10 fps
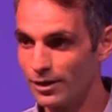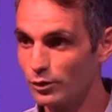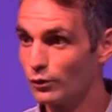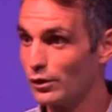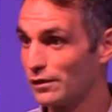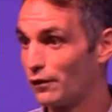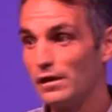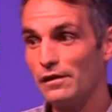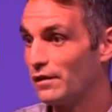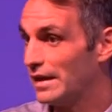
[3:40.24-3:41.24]
Du wirst
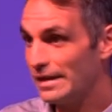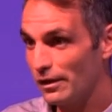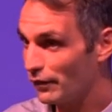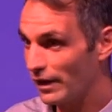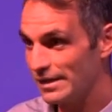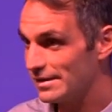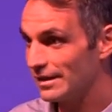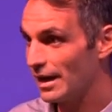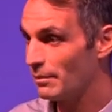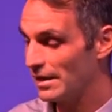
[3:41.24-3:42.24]
viel weniger Freizeit
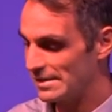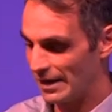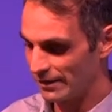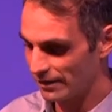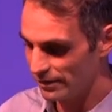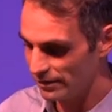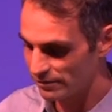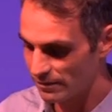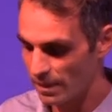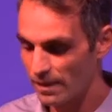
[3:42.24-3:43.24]
haben als andere
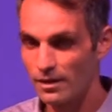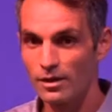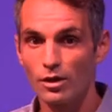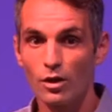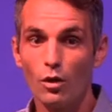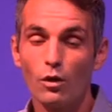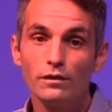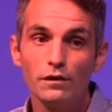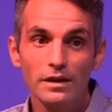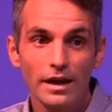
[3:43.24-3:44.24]
und
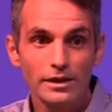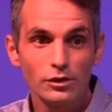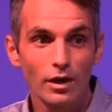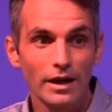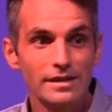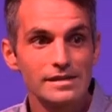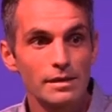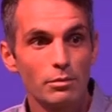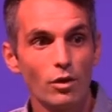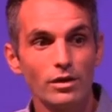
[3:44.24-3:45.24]
vielleicht auch eine
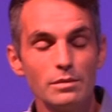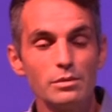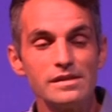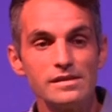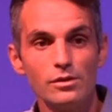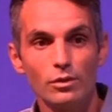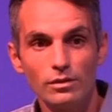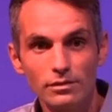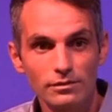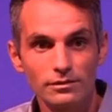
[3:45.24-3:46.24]
zerbrochene
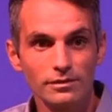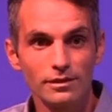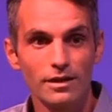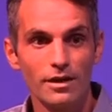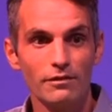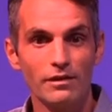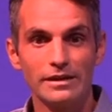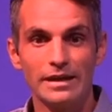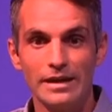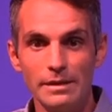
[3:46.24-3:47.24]
Beziehung, weil
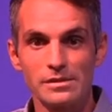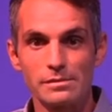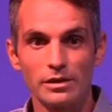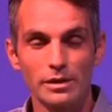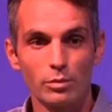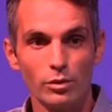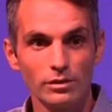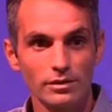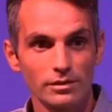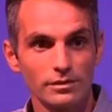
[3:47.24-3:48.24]
dein
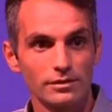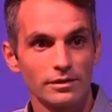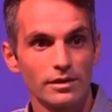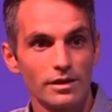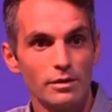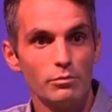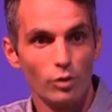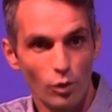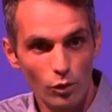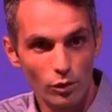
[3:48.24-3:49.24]
Lebensmittelpunkt im
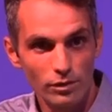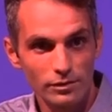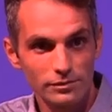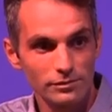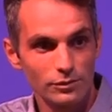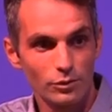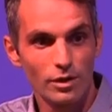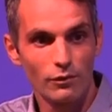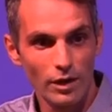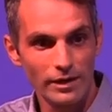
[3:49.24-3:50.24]
Büro
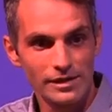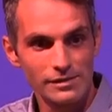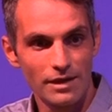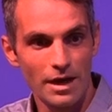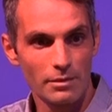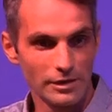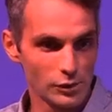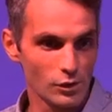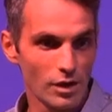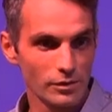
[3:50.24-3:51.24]
oder woanders war, aber nicht
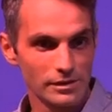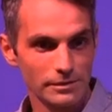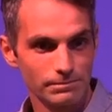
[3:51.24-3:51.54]
zu Hause.